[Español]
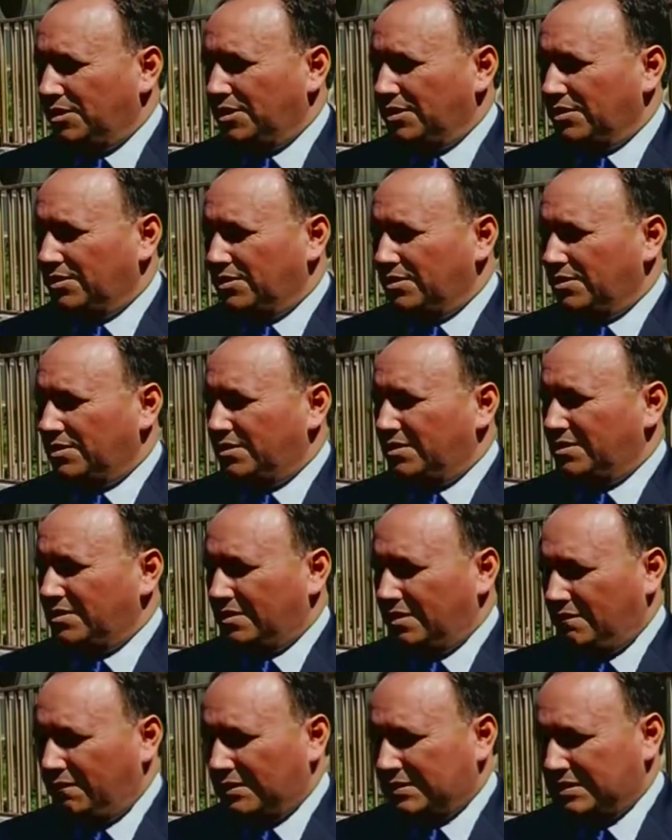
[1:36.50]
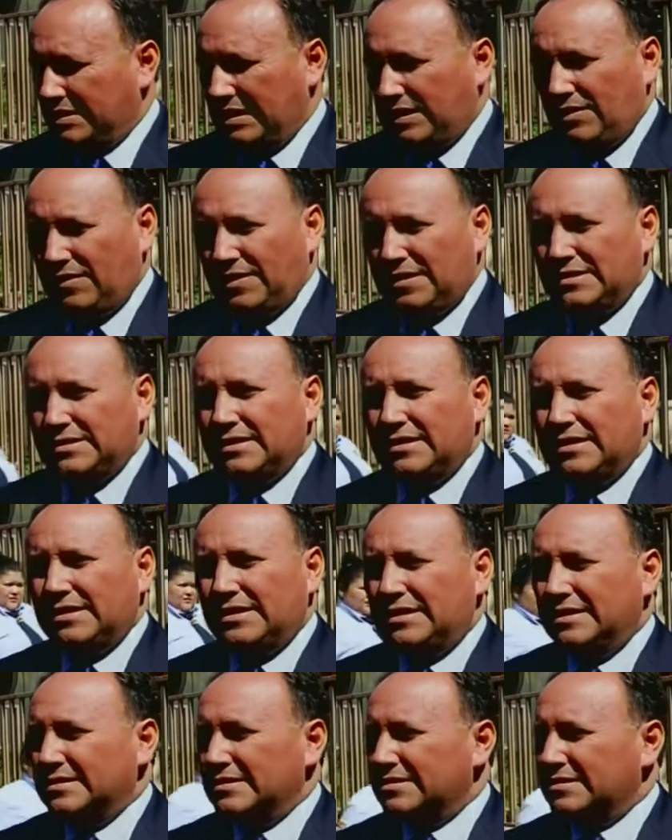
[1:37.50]
un poquito desfasados en ese,
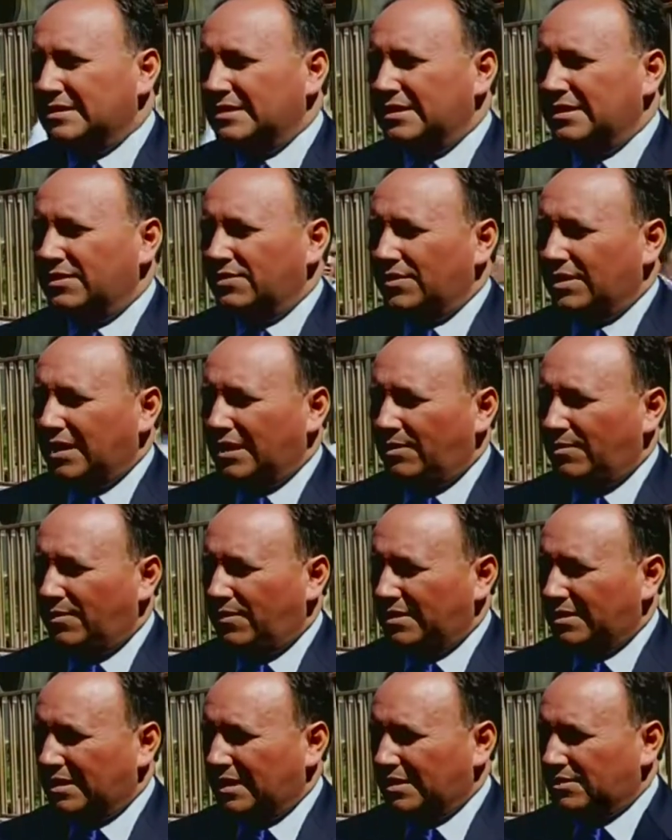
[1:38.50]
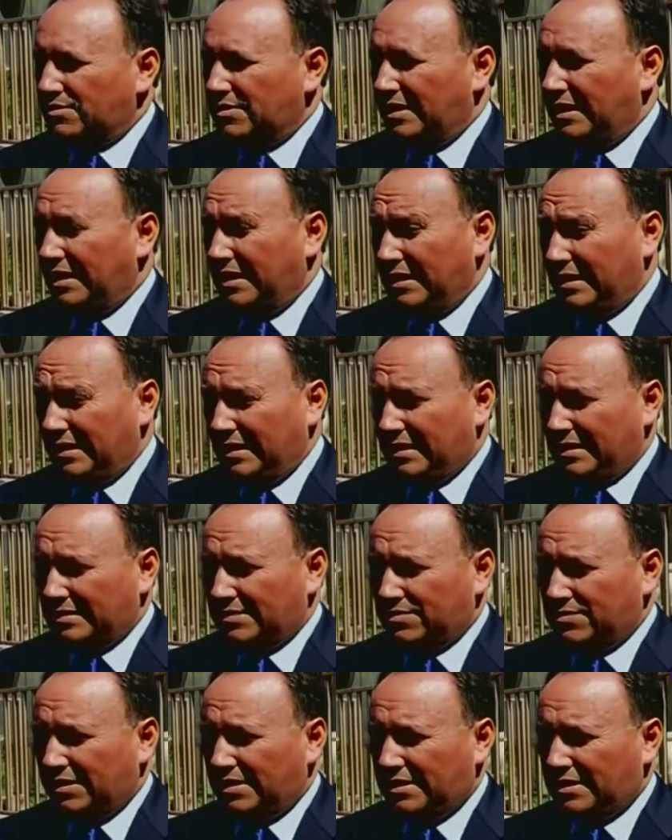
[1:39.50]
en ese sentido, digamos, en relación a la calidad de la
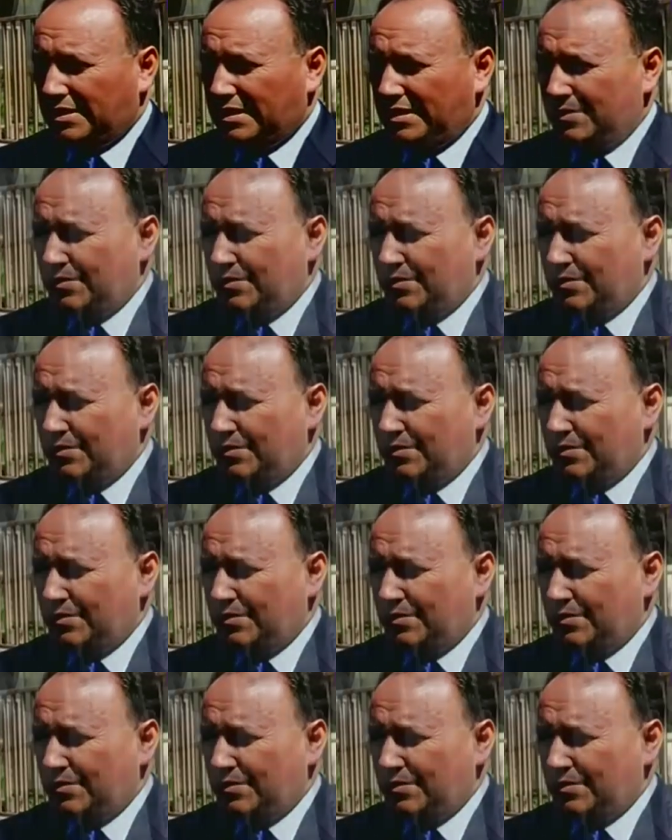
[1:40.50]
atención que